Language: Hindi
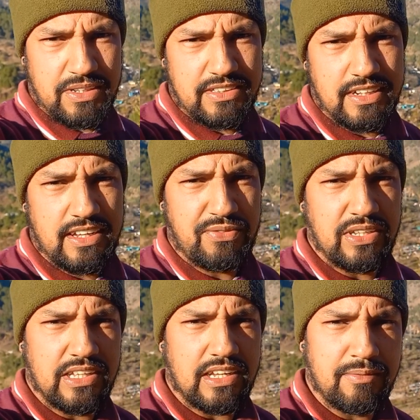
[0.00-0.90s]
की चाय
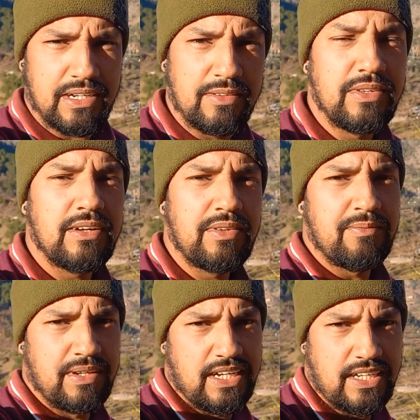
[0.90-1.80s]
पीने के बाद में अभी
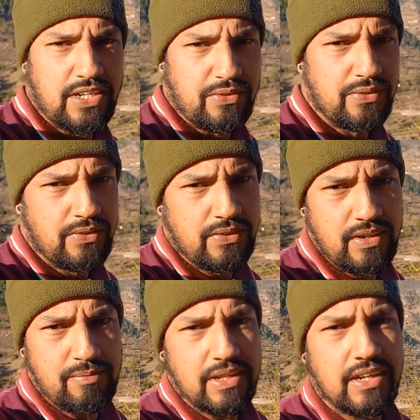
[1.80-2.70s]
मैं आ गया हूँ
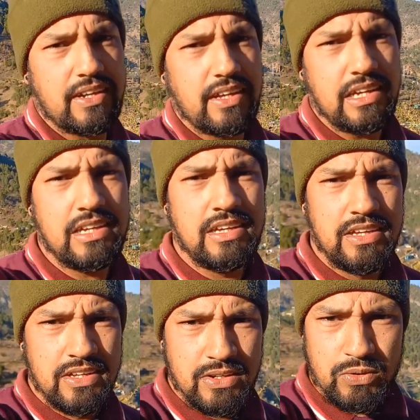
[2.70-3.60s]
अपने घर के
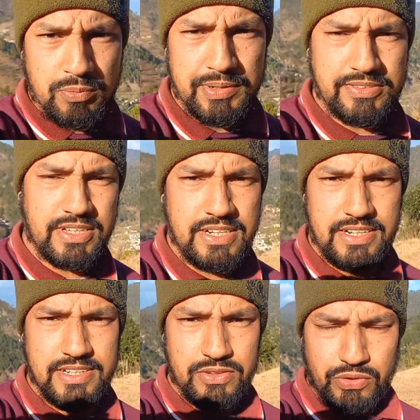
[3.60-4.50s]
ऊपर साइड
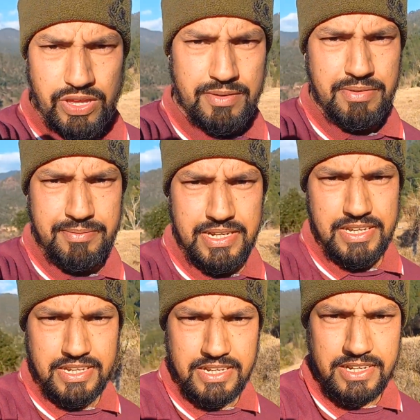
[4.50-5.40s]
तो यहाँ पे मैं
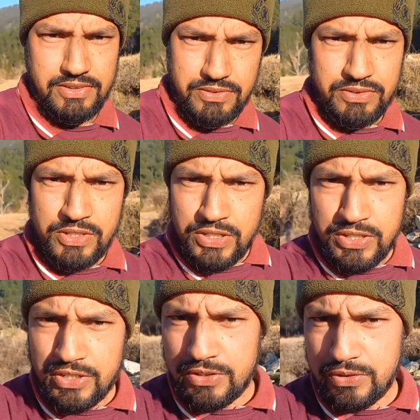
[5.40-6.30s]
लेके आया हूँ
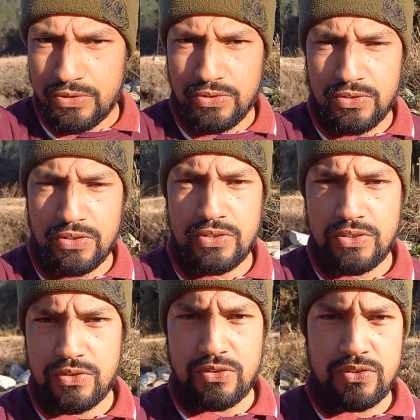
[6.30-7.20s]
डुगू को
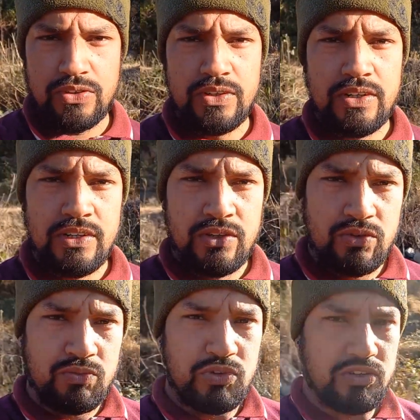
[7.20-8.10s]

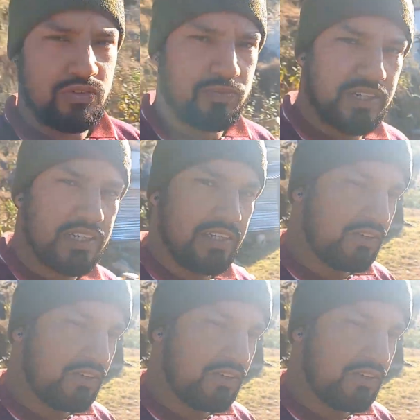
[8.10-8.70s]
वाशरूम कराने